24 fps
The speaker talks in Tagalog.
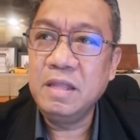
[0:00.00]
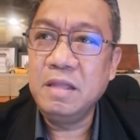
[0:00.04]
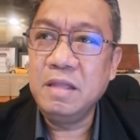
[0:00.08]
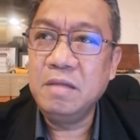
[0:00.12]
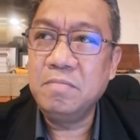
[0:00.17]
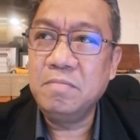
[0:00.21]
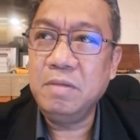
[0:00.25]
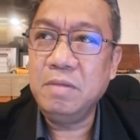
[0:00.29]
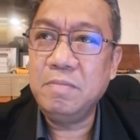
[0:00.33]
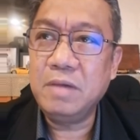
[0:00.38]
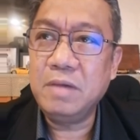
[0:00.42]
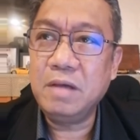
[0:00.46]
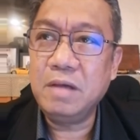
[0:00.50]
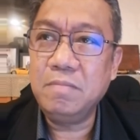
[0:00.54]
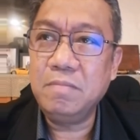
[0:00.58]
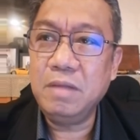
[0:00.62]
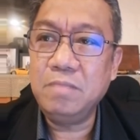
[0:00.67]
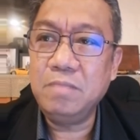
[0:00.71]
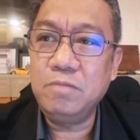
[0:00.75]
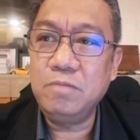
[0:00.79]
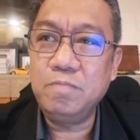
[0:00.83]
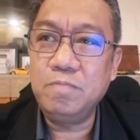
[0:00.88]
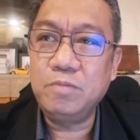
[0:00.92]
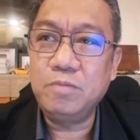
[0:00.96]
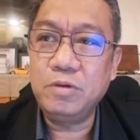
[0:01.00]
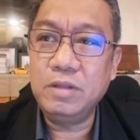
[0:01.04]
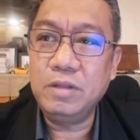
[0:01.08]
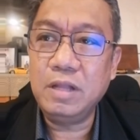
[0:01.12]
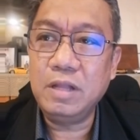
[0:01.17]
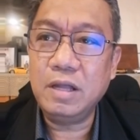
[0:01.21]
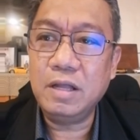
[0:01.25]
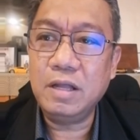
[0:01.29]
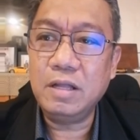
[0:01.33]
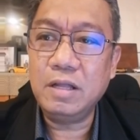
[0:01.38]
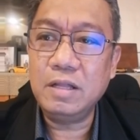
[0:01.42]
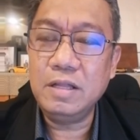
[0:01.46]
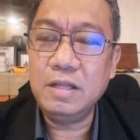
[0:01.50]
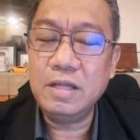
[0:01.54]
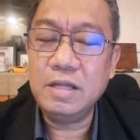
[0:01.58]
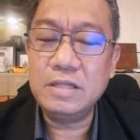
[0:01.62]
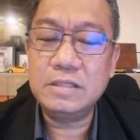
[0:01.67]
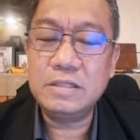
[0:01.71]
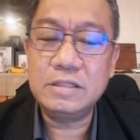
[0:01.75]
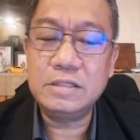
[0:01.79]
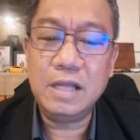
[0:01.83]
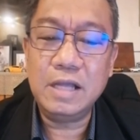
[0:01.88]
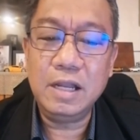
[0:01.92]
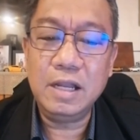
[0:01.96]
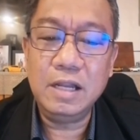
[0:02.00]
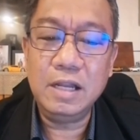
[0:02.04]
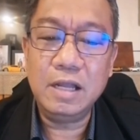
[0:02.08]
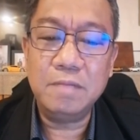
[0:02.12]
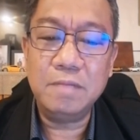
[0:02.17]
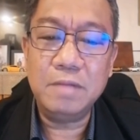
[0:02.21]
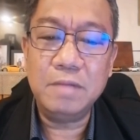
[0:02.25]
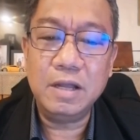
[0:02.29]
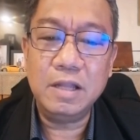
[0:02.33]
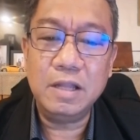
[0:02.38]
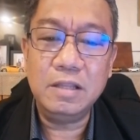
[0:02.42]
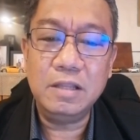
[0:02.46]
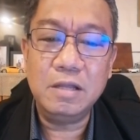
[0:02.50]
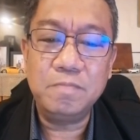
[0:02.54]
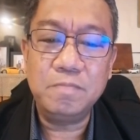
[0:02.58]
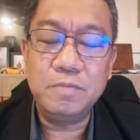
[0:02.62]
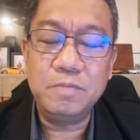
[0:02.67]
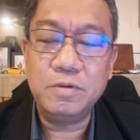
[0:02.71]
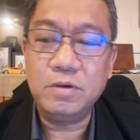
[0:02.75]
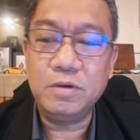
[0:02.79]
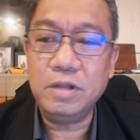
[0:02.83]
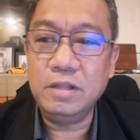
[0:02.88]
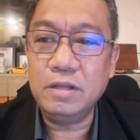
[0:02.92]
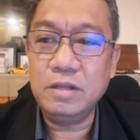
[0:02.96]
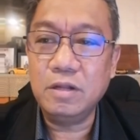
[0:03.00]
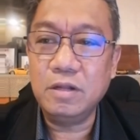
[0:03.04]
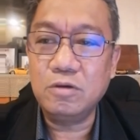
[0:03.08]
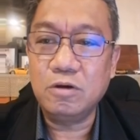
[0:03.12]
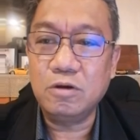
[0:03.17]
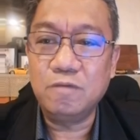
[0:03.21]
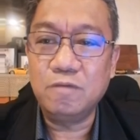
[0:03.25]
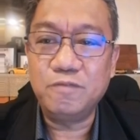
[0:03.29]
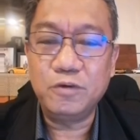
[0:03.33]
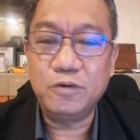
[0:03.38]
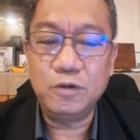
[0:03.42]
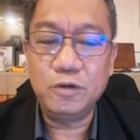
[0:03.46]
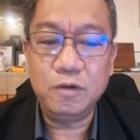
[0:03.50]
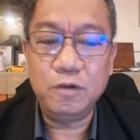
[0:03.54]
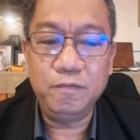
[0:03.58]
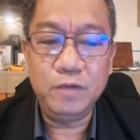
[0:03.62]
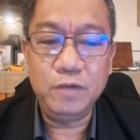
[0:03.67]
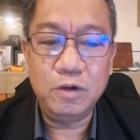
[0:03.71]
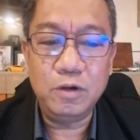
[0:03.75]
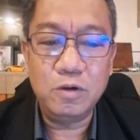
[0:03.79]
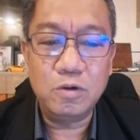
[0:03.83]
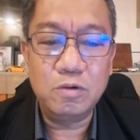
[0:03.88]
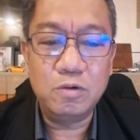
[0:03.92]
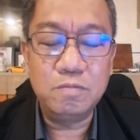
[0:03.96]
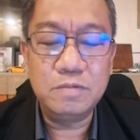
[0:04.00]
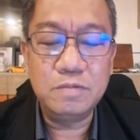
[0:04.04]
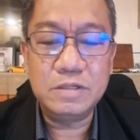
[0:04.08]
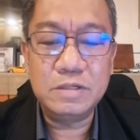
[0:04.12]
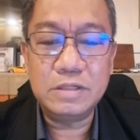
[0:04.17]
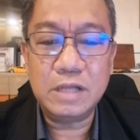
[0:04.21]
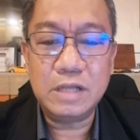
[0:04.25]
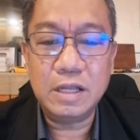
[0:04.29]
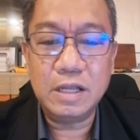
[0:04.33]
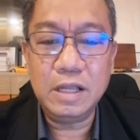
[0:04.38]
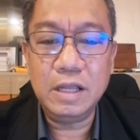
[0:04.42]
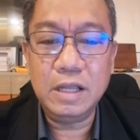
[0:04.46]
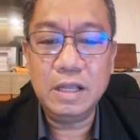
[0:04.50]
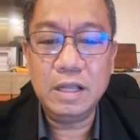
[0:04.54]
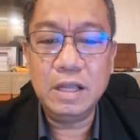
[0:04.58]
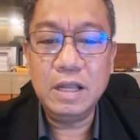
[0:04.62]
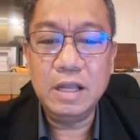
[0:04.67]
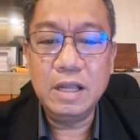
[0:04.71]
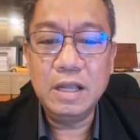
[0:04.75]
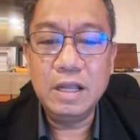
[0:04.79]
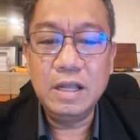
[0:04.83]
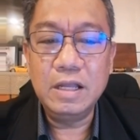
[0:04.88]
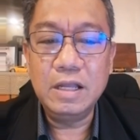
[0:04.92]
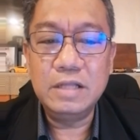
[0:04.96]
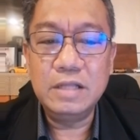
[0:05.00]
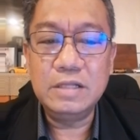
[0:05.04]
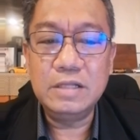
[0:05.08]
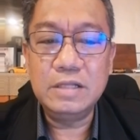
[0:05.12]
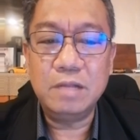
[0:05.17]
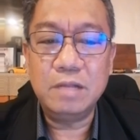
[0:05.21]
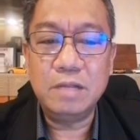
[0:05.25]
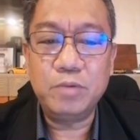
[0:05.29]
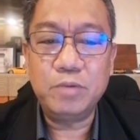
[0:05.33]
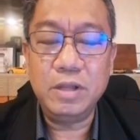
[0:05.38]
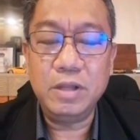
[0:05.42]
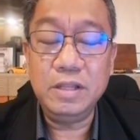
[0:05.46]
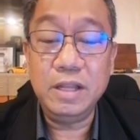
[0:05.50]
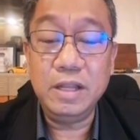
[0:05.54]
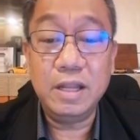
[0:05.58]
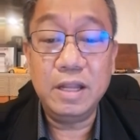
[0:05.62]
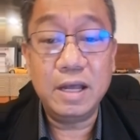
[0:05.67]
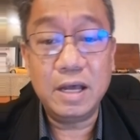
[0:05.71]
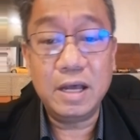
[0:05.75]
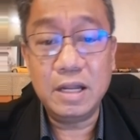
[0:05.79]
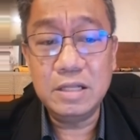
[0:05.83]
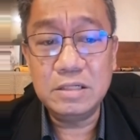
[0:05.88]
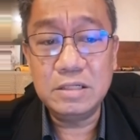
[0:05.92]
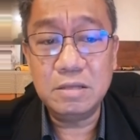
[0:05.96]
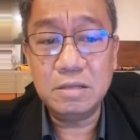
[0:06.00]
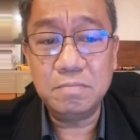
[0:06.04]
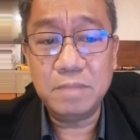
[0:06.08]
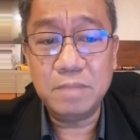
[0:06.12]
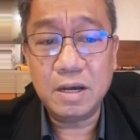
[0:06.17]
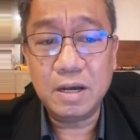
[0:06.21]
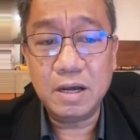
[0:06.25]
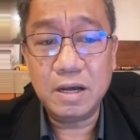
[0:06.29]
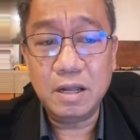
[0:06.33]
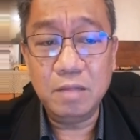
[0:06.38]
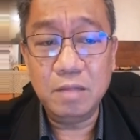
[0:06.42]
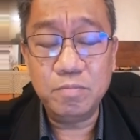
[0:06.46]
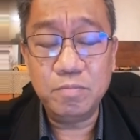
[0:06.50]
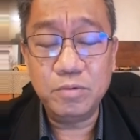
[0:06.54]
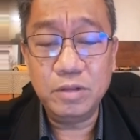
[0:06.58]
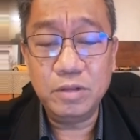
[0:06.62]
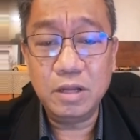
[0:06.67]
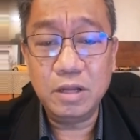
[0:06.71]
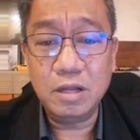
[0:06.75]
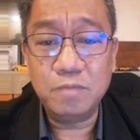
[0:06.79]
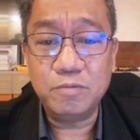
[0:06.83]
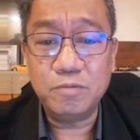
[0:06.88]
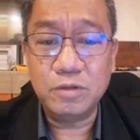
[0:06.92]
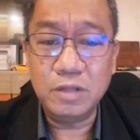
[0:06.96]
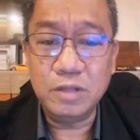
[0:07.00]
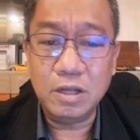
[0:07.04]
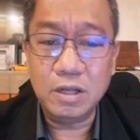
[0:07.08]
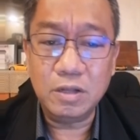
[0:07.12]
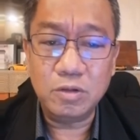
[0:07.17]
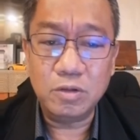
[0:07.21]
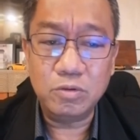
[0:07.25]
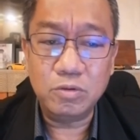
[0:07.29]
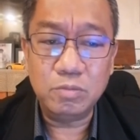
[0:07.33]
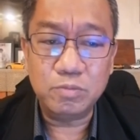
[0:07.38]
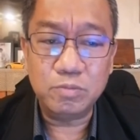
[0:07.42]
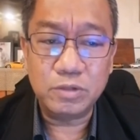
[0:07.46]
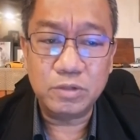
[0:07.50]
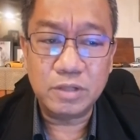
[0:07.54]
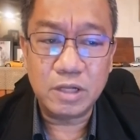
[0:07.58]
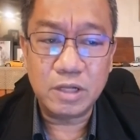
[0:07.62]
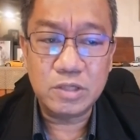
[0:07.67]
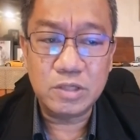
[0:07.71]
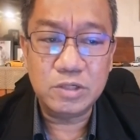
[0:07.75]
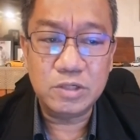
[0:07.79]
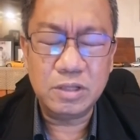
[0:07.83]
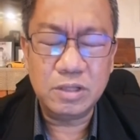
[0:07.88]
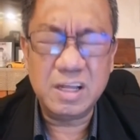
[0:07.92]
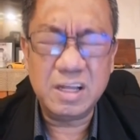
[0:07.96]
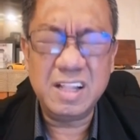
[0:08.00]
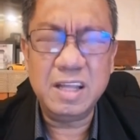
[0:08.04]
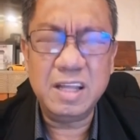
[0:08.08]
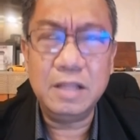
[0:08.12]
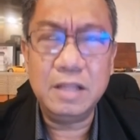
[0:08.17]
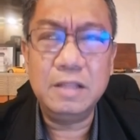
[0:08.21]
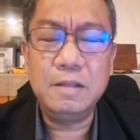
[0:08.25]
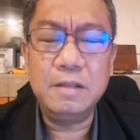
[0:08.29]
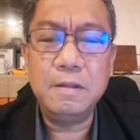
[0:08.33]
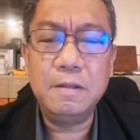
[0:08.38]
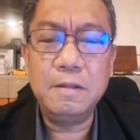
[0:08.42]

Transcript: may mga member po na yes, dahil nga maganda po in the comfort of their homes ay sila po ay hindi naalis ng bahay po nila for their own protection na rin